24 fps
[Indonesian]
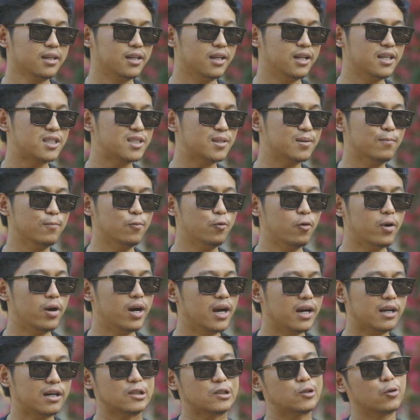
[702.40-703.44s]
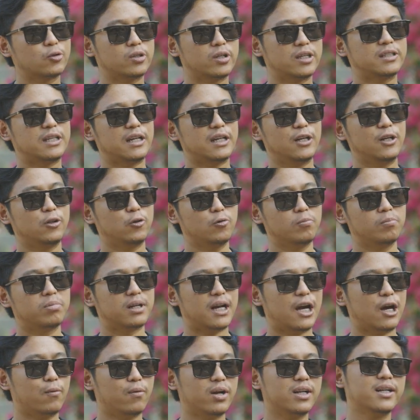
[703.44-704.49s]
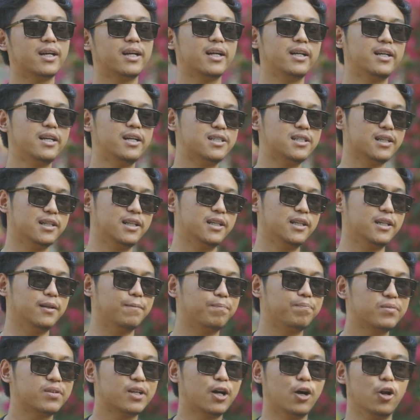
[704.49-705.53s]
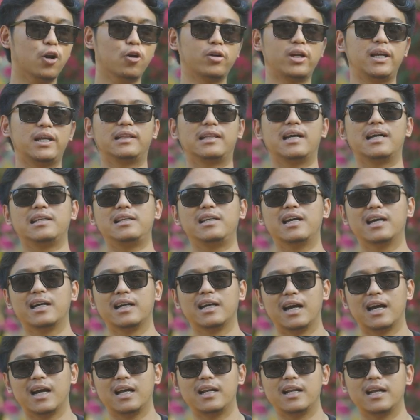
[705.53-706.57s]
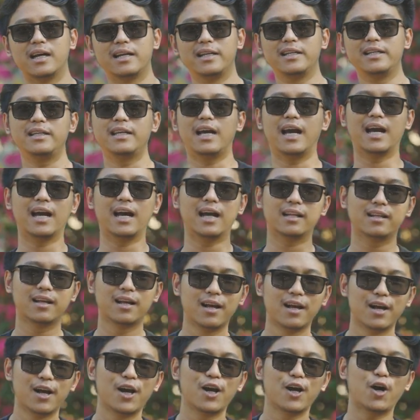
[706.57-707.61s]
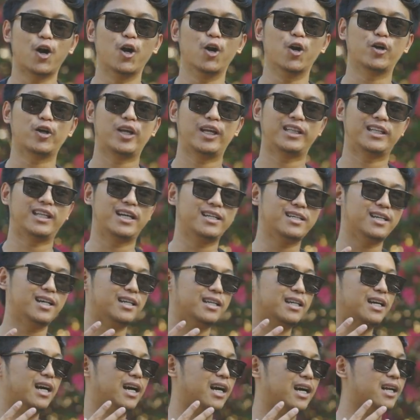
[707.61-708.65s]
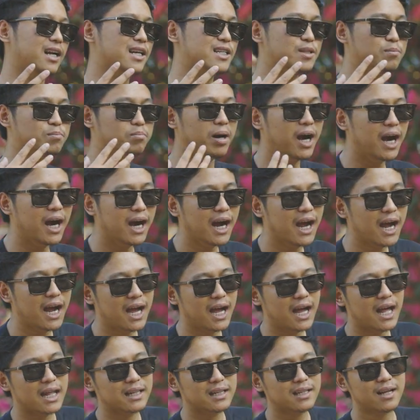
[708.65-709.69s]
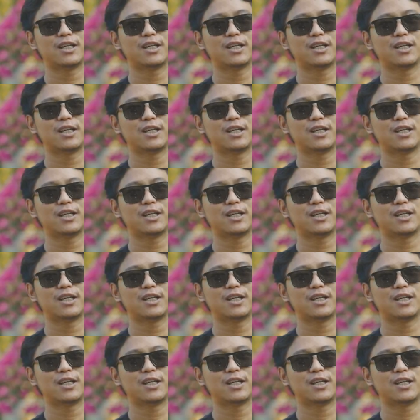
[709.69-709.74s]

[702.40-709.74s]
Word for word: jadi semua kesuksesan itu berawal dari diri sendiri kalau kitanya nggak ada niat kalau kitanya nggak ada semangat,